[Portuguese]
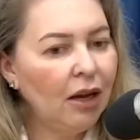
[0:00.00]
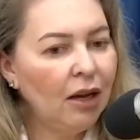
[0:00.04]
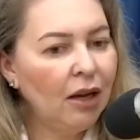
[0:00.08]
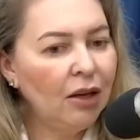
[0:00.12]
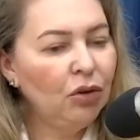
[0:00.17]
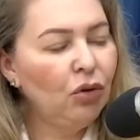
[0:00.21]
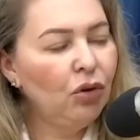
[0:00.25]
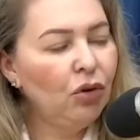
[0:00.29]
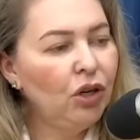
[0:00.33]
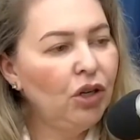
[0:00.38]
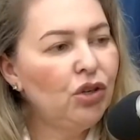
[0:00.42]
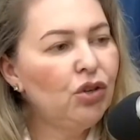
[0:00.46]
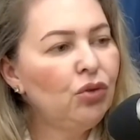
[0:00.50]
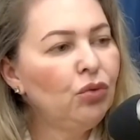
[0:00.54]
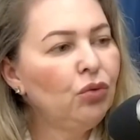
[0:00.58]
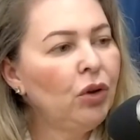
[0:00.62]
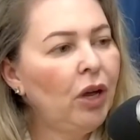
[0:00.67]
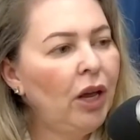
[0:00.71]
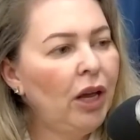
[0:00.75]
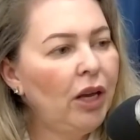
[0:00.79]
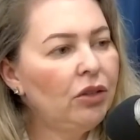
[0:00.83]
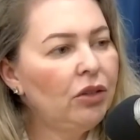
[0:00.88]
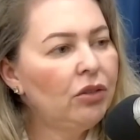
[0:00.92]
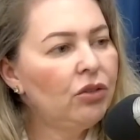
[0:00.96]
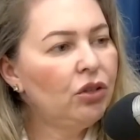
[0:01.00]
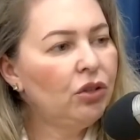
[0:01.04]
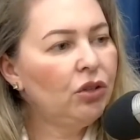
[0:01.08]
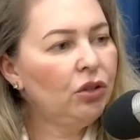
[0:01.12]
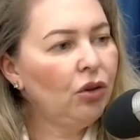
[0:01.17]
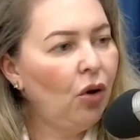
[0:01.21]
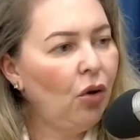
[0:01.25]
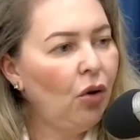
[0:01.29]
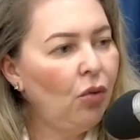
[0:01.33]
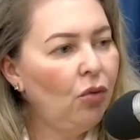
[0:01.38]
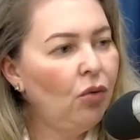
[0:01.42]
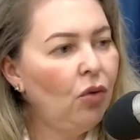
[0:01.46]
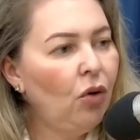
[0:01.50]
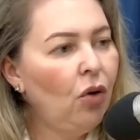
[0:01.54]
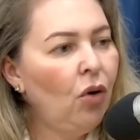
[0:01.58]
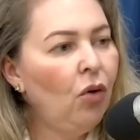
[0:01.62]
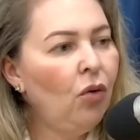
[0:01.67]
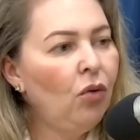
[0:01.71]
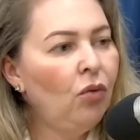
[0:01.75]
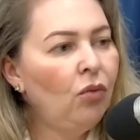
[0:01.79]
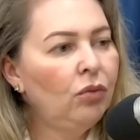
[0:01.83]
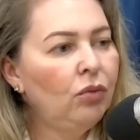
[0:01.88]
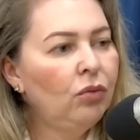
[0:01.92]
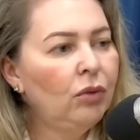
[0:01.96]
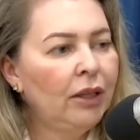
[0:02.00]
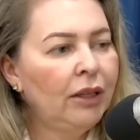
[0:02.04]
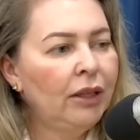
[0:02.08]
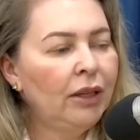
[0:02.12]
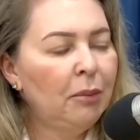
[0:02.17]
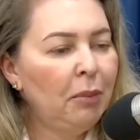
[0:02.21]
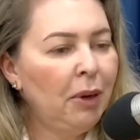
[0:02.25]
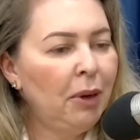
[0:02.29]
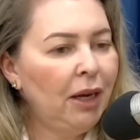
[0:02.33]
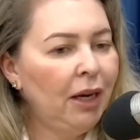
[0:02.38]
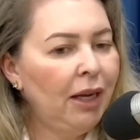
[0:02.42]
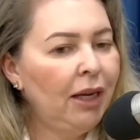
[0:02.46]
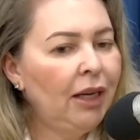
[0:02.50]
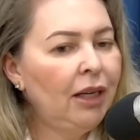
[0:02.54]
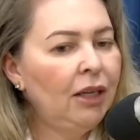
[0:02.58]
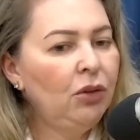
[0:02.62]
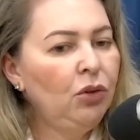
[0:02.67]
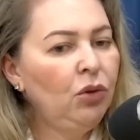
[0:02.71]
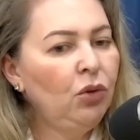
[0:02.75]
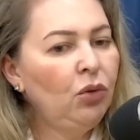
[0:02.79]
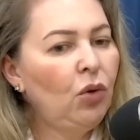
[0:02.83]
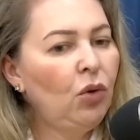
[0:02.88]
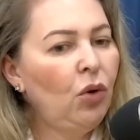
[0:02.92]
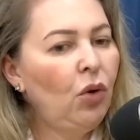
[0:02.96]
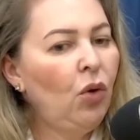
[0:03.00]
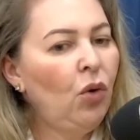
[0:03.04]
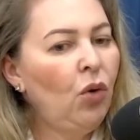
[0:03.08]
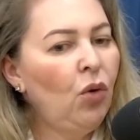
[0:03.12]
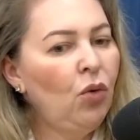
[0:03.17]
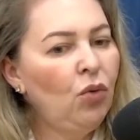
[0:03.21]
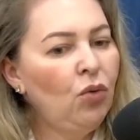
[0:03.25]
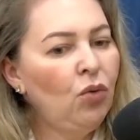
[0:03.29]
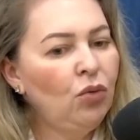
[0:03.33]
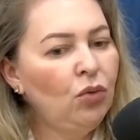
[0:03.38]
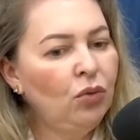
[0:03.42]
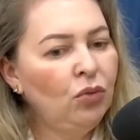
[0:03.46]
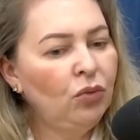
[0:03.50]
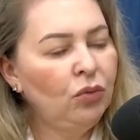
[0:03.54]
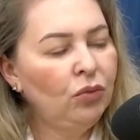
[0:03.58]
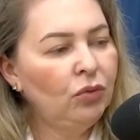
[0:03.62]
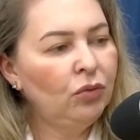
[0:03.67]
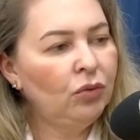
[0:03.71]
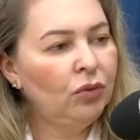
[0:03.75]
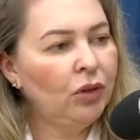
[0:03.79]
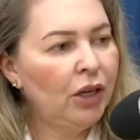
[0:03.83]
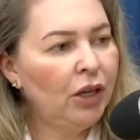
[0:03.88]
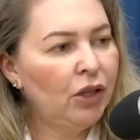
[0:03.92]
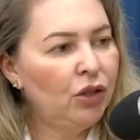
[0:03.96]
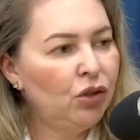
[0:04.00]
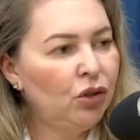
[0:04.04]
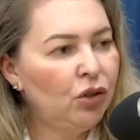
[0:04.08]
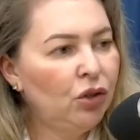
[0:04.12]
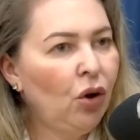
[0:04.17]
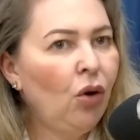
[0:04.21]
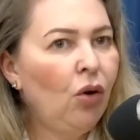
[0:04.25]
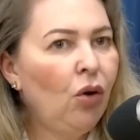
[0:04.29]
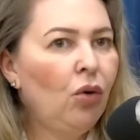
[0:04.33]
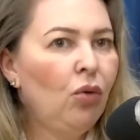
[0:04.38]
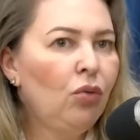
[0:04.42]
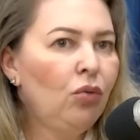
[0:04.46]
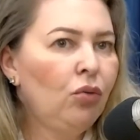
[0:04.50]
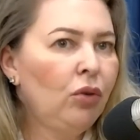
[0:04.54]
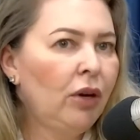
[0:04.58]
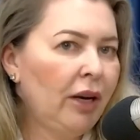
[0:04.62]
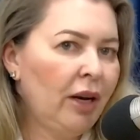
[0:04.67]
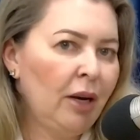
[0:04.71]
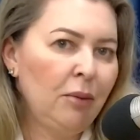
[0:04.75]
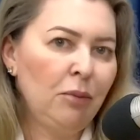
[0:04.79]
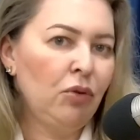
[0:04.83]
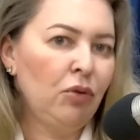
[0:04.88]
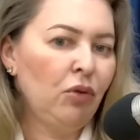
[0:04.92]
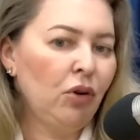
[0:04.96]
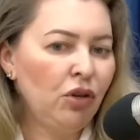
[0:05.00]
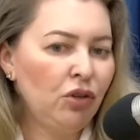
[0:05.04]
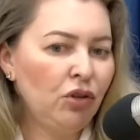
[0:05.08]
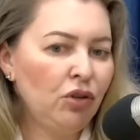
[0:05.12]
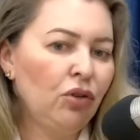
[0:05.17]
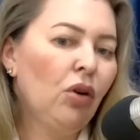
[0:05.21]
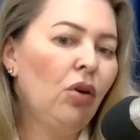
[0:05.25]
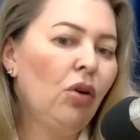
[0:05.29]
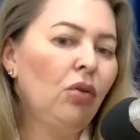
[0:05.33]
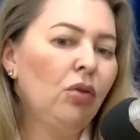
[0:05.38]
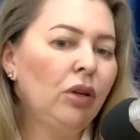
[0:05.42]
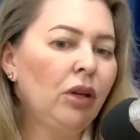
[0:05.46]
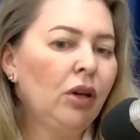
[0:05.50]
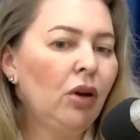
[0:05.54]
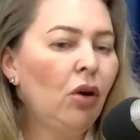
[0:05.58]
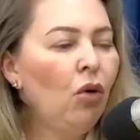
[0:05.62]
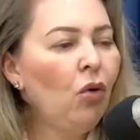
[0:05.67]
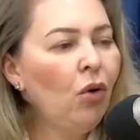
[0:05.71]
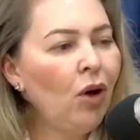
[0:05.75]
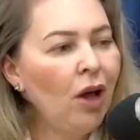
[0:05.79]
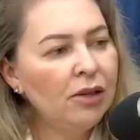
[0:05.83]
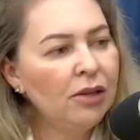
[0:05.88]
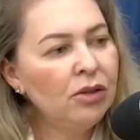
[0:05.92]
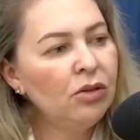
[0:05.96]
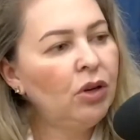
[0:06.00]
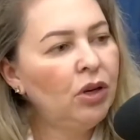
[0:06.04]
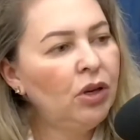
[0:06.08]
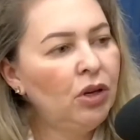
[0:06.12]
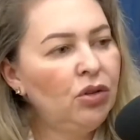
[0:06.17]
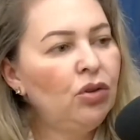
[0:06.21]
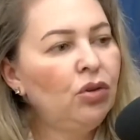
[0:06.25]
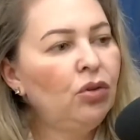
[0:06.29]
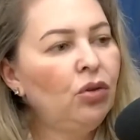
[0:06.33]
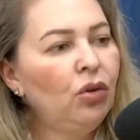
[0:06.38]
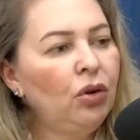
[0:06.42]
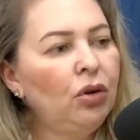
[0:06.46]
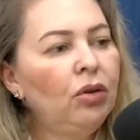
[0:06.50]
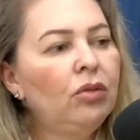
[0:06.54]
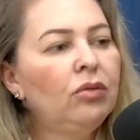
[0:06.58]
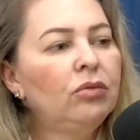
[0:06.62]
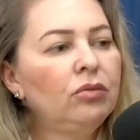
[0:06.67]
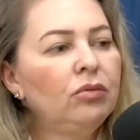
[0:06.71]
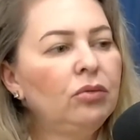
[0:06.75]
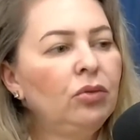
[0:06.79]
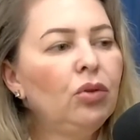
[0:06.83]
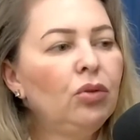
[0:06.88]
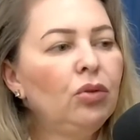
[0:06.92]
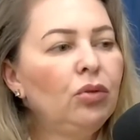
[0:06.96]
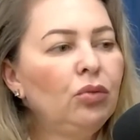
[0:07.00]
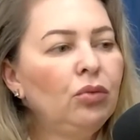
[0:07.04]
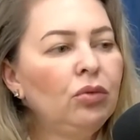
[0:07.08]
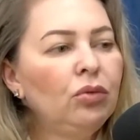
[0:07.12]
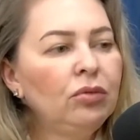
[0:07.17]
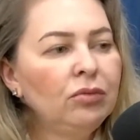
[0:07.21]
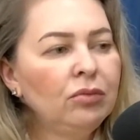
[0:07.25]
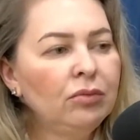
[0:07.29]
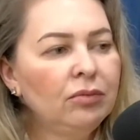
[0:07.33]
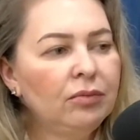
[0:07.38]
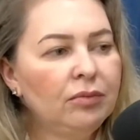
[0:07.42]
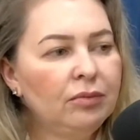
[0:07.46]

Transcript: à noite um retinol, ou a adapaleno, ou um retinol, um creme com retinol, né? Ou ácido retinóico uhum. noturno.